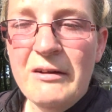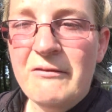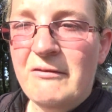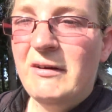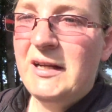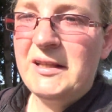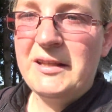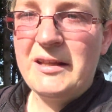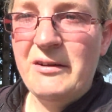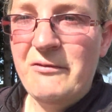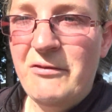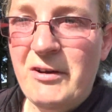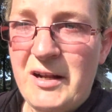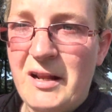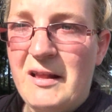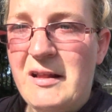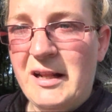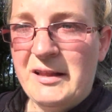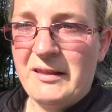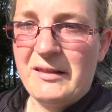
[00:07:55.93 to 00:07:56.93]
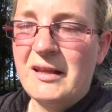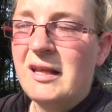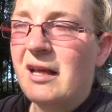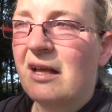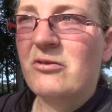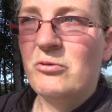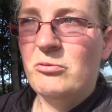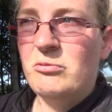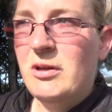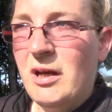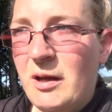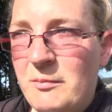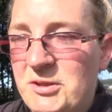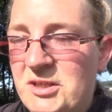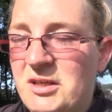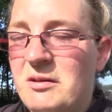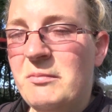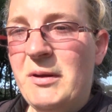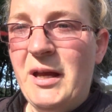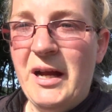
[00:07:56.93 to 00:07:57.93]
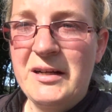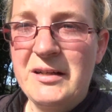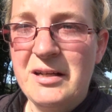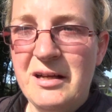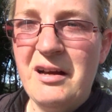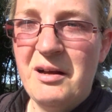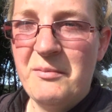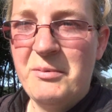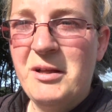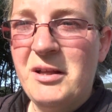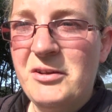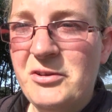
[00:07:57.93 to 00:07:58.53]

weil ich einfach das letzte Jahr so unheimlich gemerkt habe.